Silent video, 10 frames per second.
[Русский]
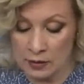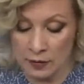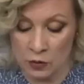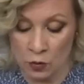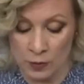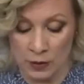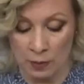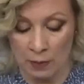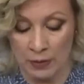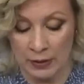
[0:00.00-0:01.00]
своих собственных
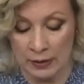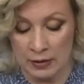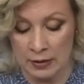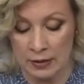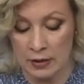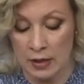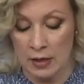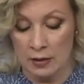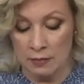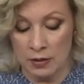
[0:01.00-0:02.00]
попыток разделить
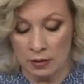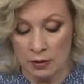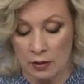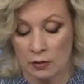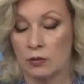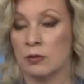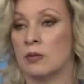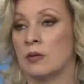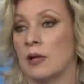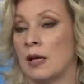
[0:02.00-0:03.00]
мир э,